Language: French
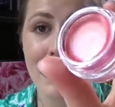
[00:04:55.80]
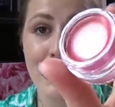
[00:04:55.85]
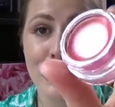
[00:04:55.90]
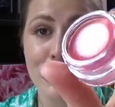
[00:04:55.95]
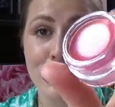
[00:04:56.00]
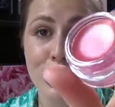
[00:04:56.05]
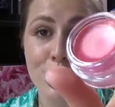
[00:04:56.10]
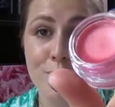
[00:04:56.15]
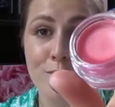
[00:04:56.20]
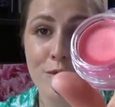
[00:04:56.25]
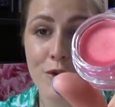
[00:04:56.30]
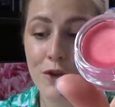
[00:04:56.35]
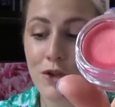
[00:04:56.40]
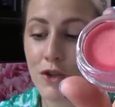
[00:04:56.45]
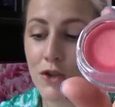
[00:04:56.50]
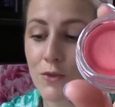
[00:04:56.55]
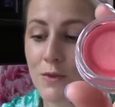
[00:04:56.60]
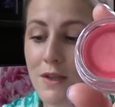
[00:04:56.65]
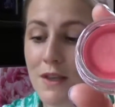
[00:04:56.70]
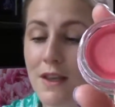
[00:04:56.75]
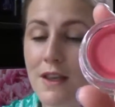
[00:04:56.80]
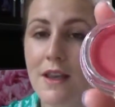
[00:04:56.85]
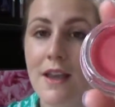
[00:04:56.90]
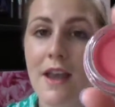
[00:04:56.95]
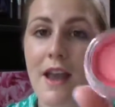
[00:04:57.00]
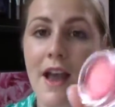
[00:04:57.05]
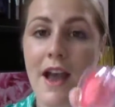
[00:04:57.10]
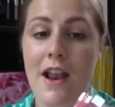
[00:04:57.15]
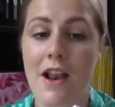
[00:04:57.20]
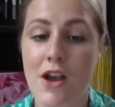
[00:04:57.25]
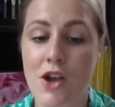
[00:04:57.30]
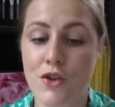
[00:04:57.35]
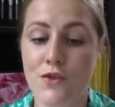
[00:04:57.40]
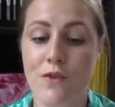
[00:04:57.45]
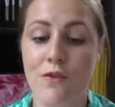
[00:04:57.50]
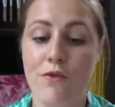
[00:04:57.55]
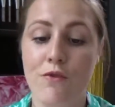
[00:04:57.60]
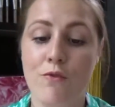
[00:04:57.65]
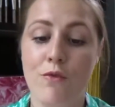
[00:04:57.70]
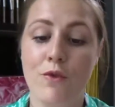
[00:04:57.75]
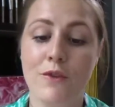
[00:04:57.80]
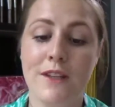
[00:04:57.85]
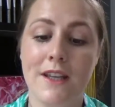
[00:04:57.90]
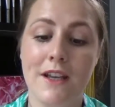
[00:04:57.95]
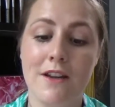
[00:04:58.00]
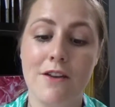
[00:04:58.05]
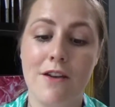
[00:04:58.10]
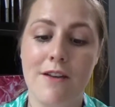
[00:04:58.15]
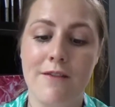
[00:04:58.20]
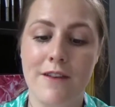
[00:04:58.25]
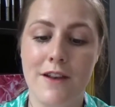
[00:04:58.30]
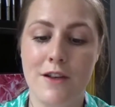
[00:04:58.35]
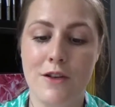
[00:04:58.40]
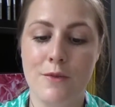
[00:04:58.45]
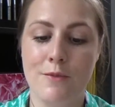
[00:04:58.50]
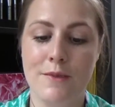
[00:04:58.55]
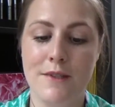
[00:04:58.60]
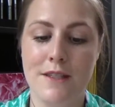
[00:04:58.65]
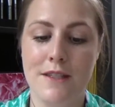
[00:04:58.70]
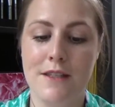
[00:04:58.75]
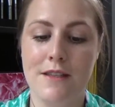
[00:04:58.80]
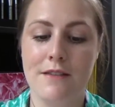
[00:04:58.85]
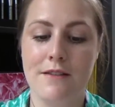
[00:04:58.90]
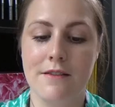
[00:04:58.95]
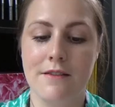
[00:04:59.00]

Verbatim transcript: euh, du produit. Alors je vais vous montrer là avec le petit...